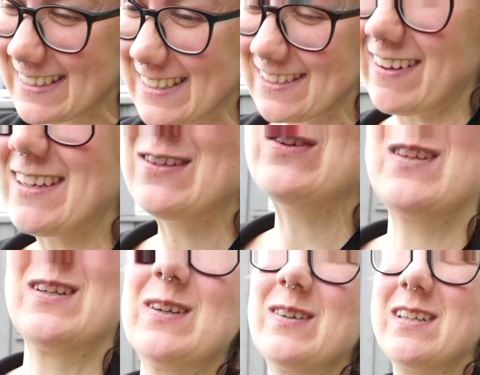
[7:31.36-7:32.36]
Diese zwei
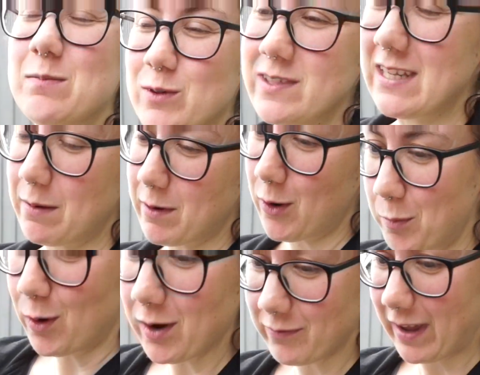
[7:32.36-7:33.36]
Tüten und die muss ich aber auch
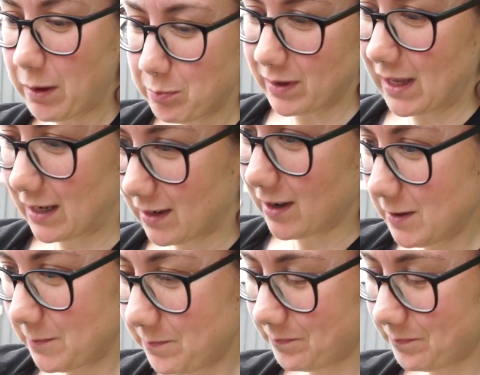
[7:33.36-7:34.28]
morgen wegbringen dann.